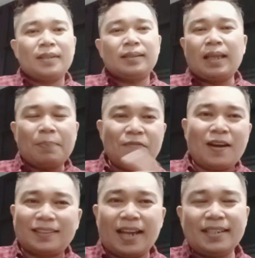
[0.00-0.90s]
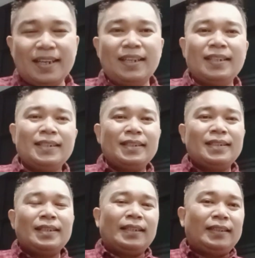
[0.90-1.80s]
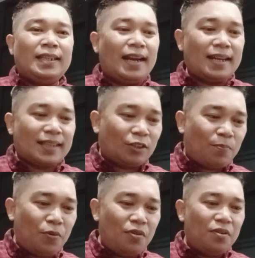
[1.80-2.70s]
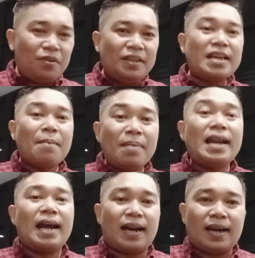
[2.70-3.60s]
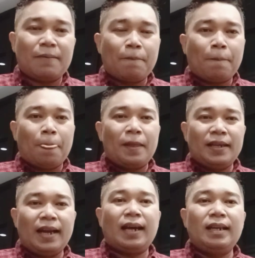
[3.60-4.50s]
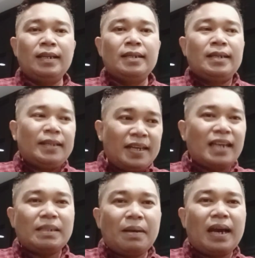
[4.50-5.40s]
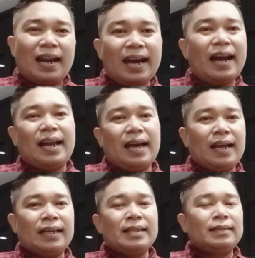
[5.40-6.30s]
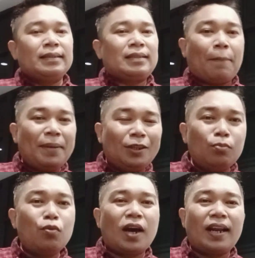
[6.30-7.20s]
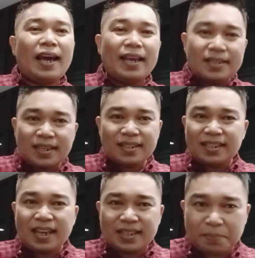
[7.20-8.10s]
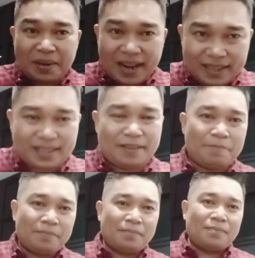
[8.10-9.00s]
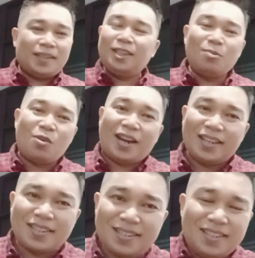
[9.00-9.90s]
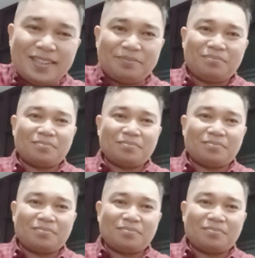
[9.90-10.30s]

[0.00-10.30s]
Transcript: Tapi faktanya tidak ada satupun yang benar. Iya kan? Dia hanya mengarang-arang. Tapi itu bukanlah esensi yang sebenarnya itu bukan esensinya.